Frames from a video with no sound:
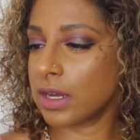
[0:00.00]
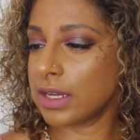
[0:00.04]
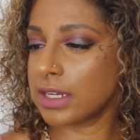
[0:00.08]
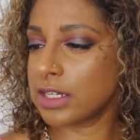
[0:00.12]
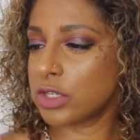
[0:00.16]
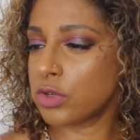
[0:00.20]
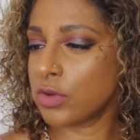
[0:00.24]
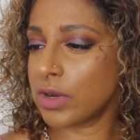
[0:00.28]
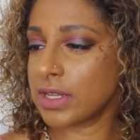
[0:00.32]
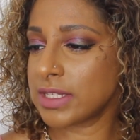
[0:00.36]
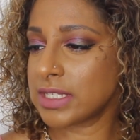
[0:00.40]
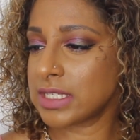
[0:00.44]

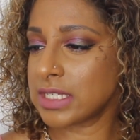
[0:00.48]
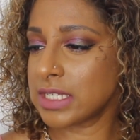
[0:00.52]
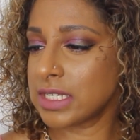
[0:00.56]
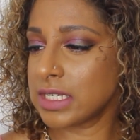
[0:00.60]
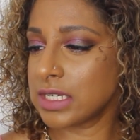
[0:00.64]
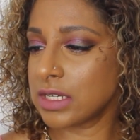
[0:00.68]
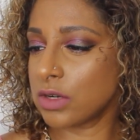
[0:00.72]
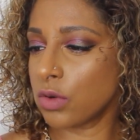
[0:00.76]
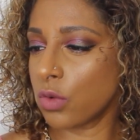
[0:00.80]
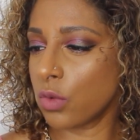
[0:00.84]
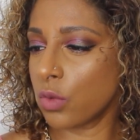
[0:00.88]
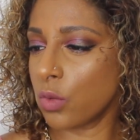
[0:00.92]

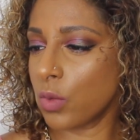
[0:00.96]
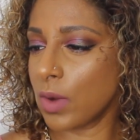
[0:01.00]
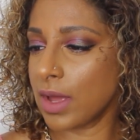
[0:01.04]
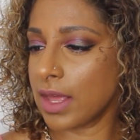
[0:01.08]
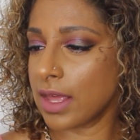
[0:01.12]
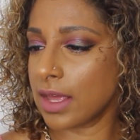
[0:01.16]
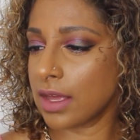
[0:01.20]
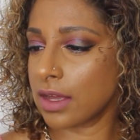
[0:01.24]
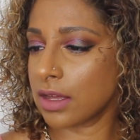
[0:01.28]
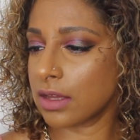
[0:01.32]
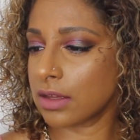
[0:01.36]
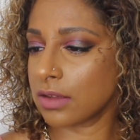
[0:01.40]
Hydrating
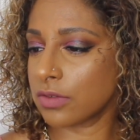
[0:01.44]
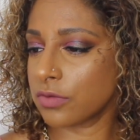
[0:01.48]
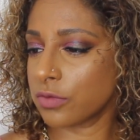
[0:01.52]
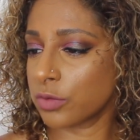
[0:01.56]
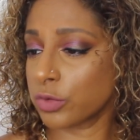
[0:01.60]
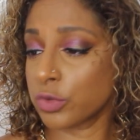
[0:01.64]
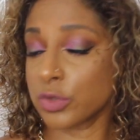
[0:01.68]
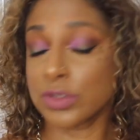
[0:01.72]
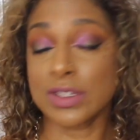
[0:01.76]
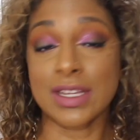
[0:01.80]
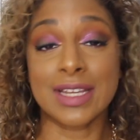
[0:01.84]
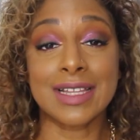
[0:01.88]
Longwear
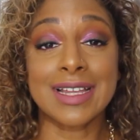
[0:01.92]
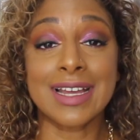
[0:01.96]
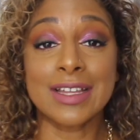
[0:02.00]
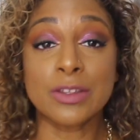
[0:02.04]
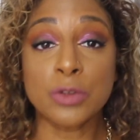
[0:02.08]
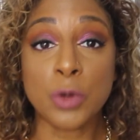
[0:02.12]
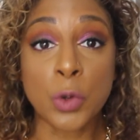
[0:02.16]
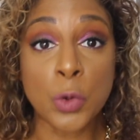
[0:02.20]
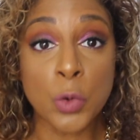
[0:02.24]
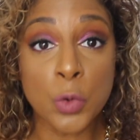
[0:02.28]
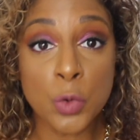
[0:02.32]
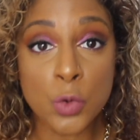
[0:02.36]
fond de teint
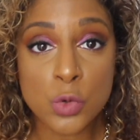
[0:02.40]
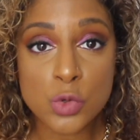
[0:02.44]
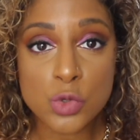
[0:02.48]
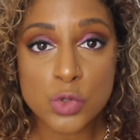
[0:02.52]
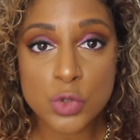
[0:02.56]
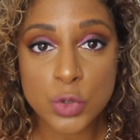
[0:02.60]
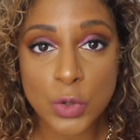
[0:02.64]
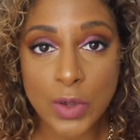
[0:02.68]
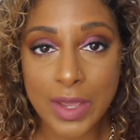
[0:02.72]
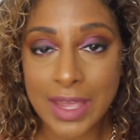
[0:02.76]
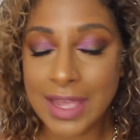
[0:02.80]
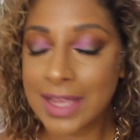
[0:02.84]
hydratant longue
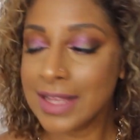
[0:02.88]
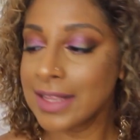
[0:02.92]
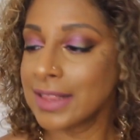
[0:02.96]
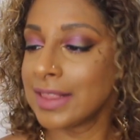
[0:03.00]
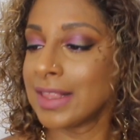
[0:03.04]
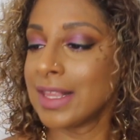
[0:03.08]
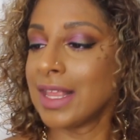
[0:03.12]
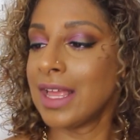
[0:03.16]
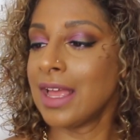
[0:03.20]
durée